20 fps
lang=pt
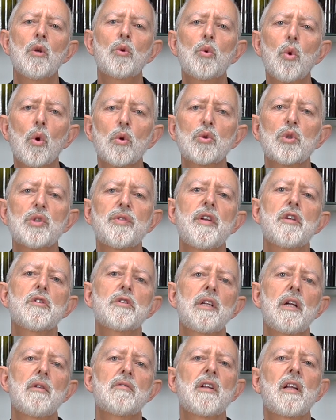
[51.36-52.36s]
Todos os
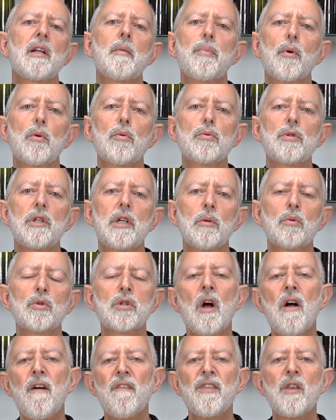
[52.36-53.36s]
vinhos tintos ali
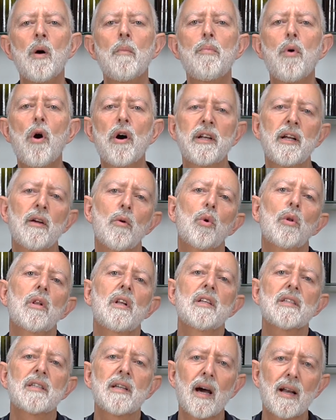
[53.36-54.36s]
produzidos não podem
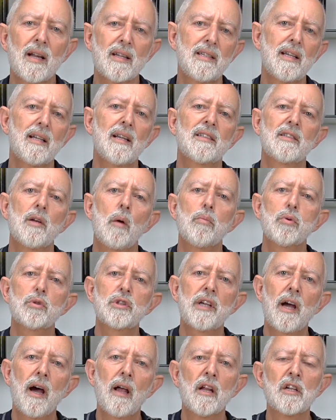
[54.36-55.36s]
utilizar a designação
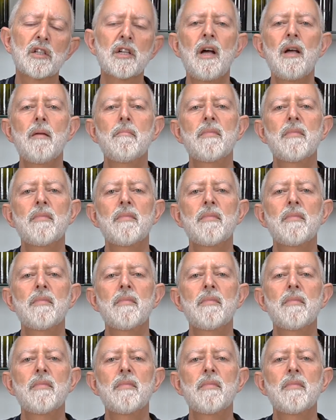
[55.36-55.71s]
Bucelas,